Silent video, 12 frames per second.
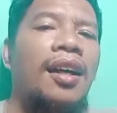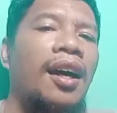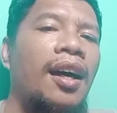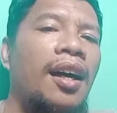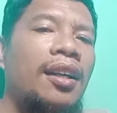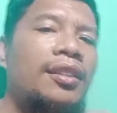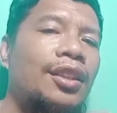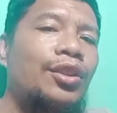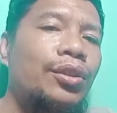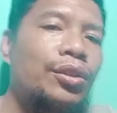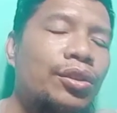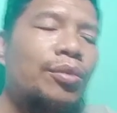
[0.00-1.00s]
uh, si
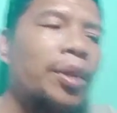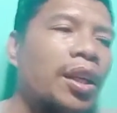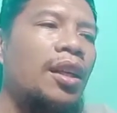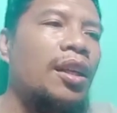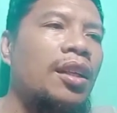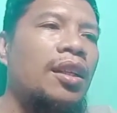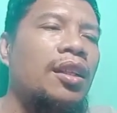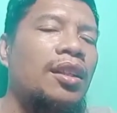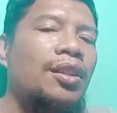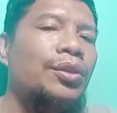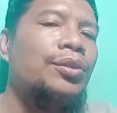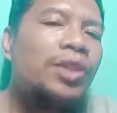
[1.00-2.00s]
customer
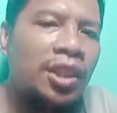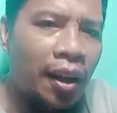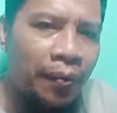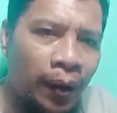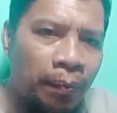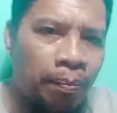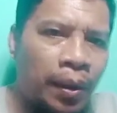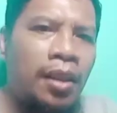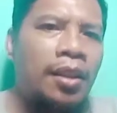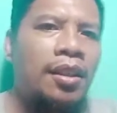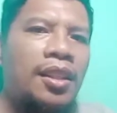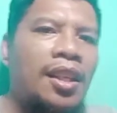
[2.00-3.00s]
yung Shopee
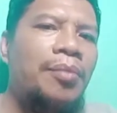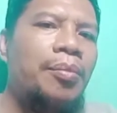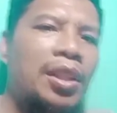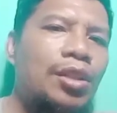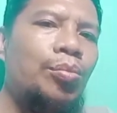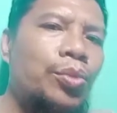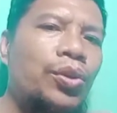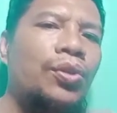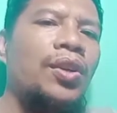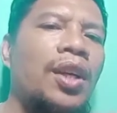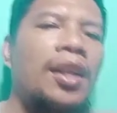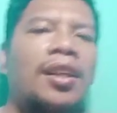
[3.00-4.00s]
Pay niya mismo
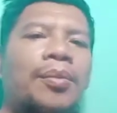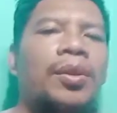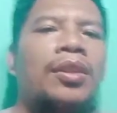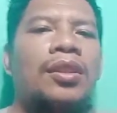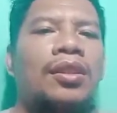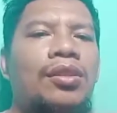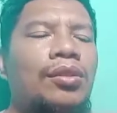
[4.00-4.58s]
yung gagamitin.